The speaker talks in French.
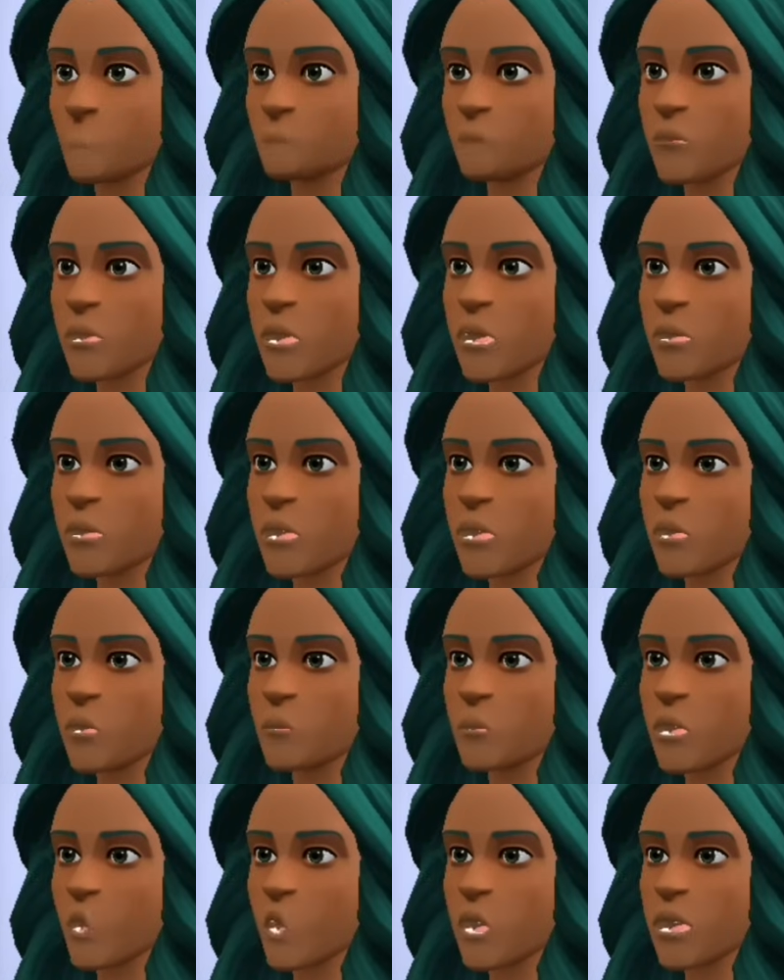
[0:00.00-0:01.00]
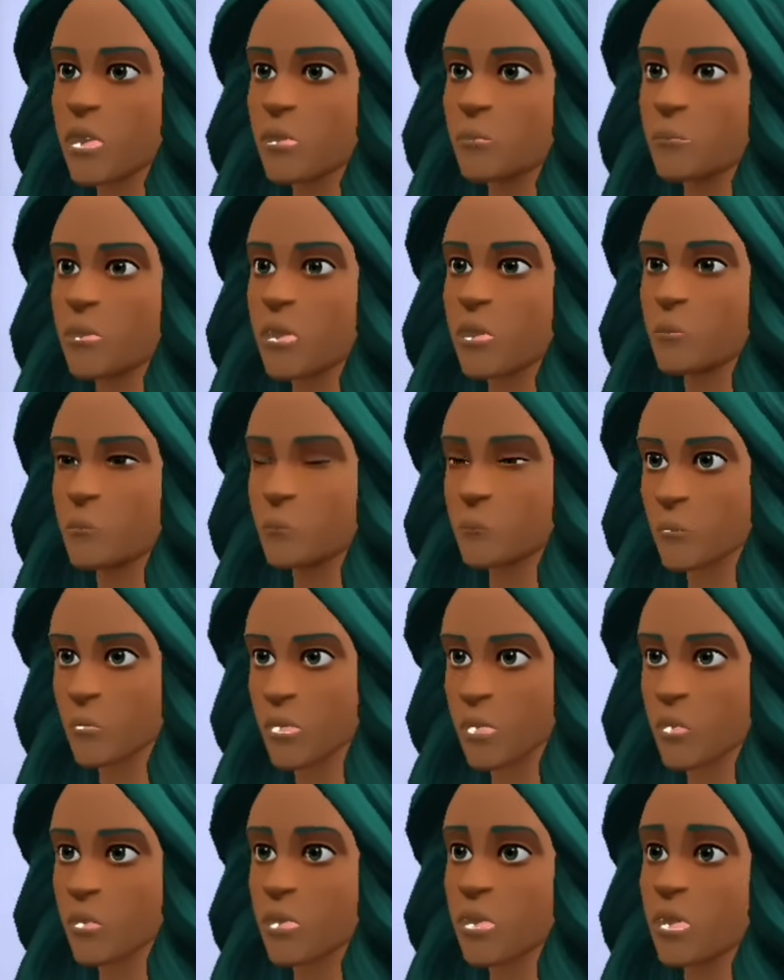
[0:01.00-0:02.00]
Félicitations Jérémy,
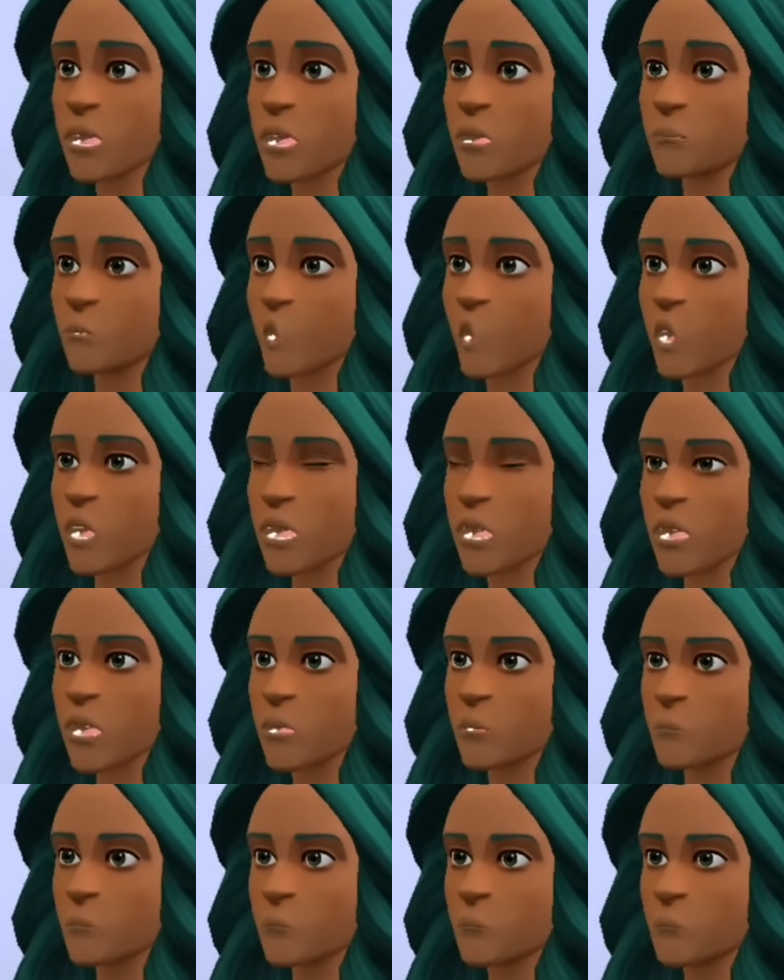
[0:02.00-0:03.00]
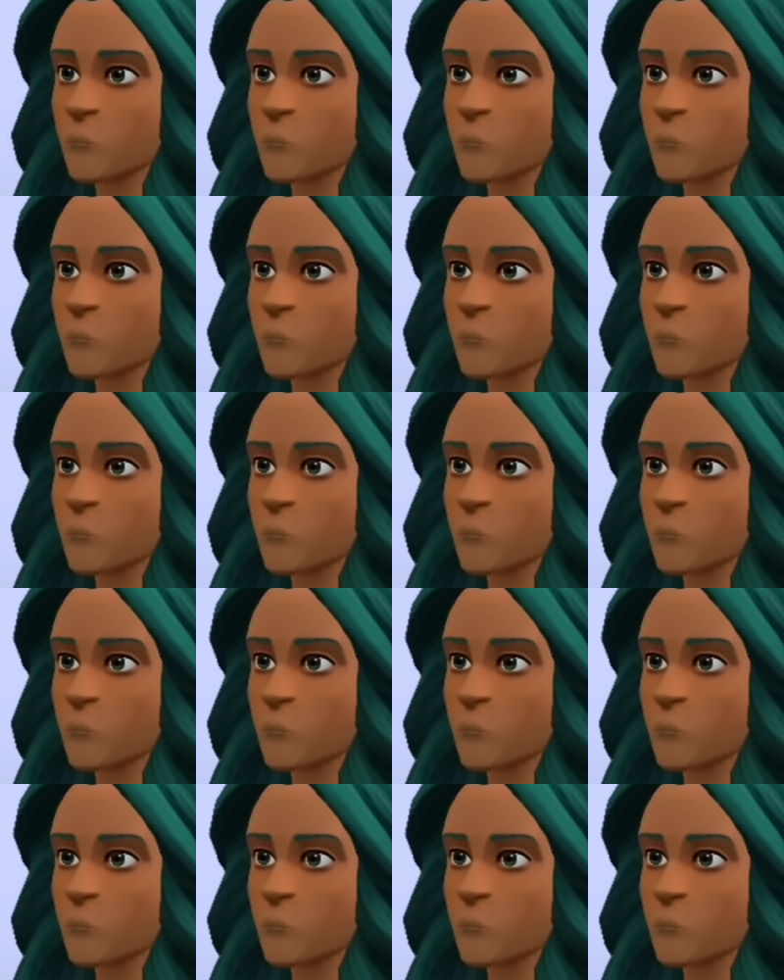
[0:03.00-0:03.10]
tu as réjoui mon cœur.